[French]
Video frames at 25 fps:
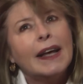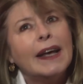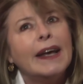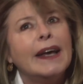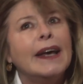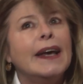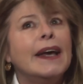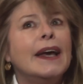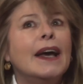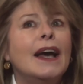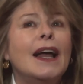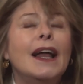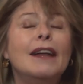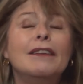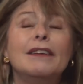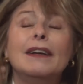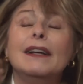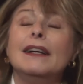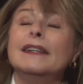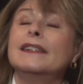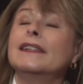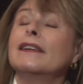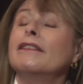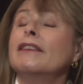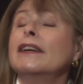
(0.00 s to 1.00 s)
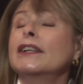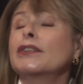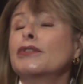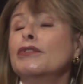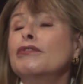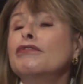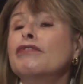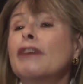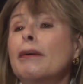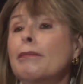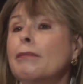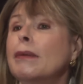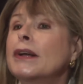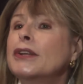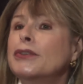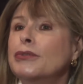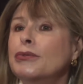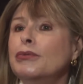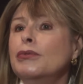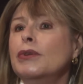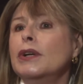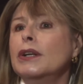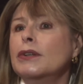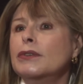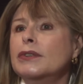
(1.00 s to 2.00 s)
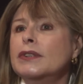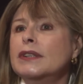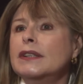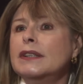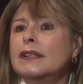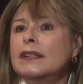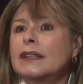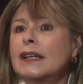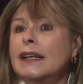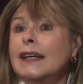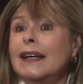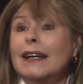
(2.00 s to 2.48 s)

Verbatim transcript: Euh, et, ça va être une femme battue, Léonie.